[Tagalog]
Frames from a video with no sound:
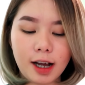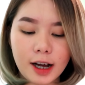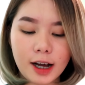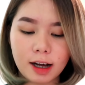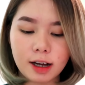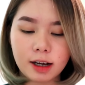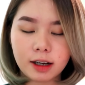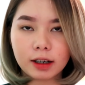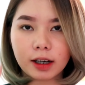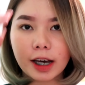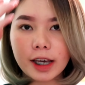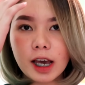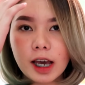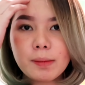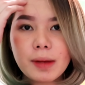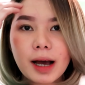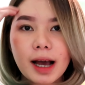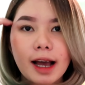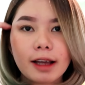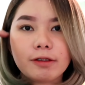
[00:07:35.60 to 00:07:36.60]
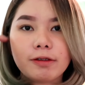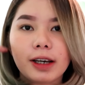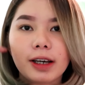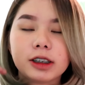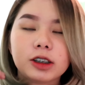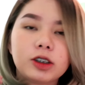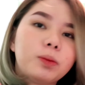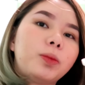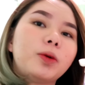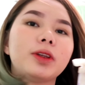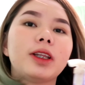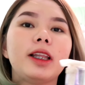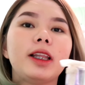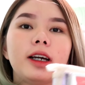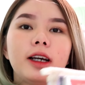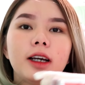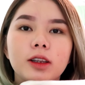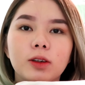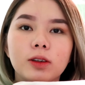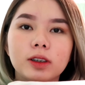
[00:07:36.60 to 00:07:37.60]
Uh, kaya ma-advise ko po
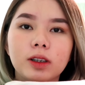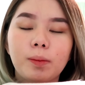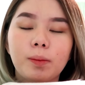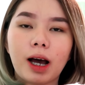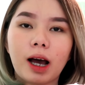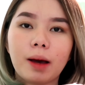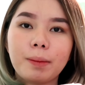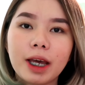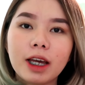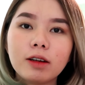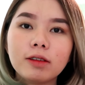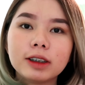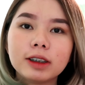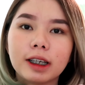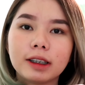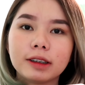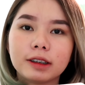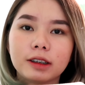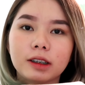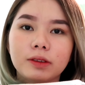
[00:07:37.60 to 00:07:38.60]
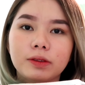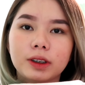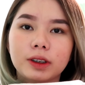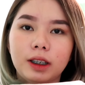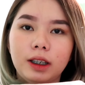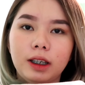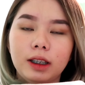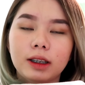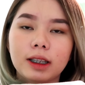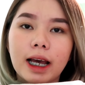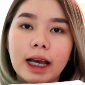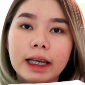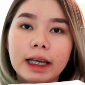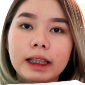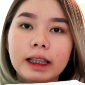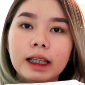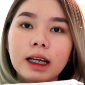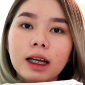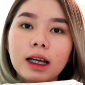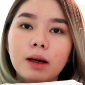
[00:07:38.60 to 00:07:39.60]
talaga to sa mga merong sensitive skin
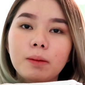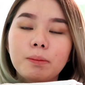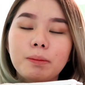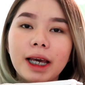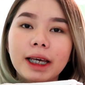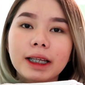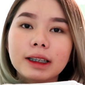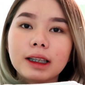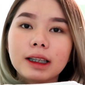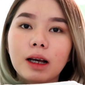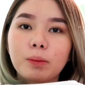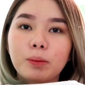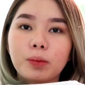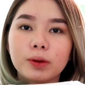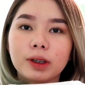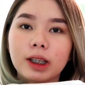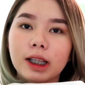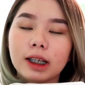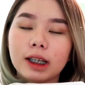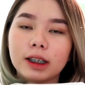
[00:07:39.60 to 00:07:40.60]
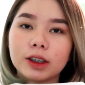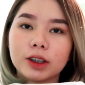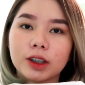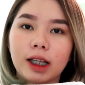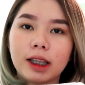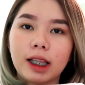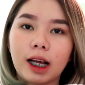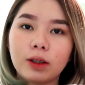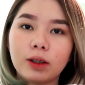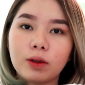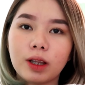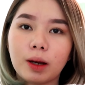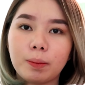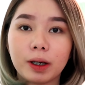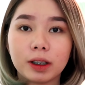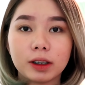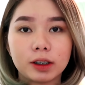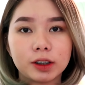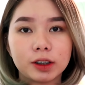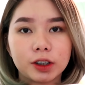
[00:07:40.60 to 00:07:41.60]
dahil mild lang po talaga siya lalo na
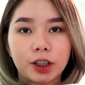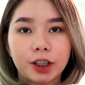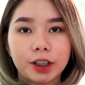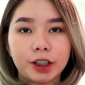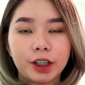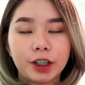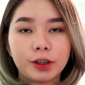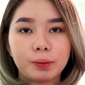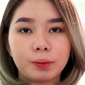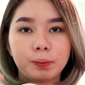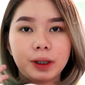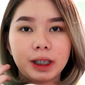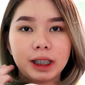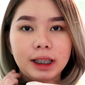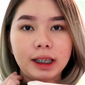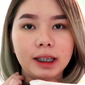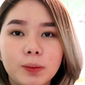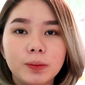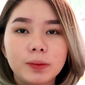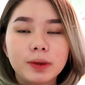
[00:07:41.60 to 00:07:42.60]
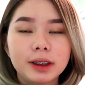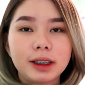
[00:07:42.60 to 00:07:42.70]
pag nag-start na yung peeling.